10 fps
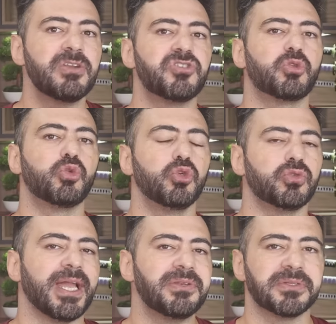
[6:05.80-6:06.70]
Primeiro de
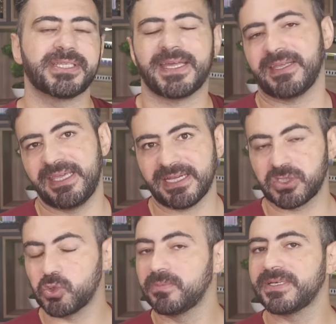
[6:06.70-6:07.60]
tudo é notar aqui a
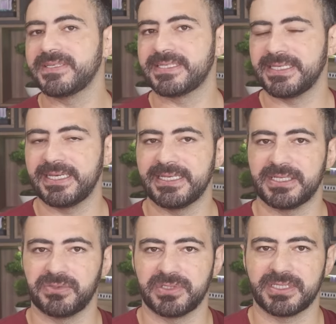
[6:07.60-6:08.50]

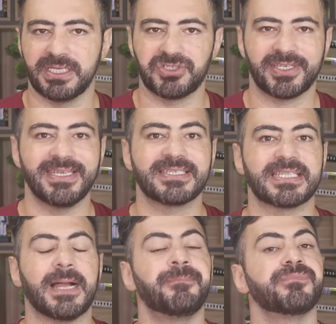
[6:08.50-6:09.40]
sobrancelha do Sanji que
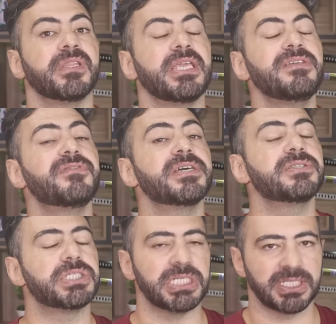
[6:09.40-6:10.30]
está
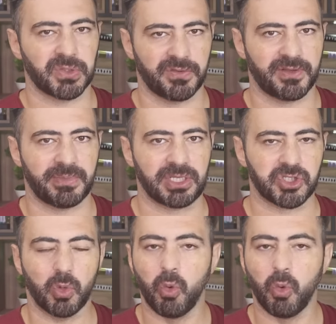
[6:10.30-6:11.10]
invertida novamente.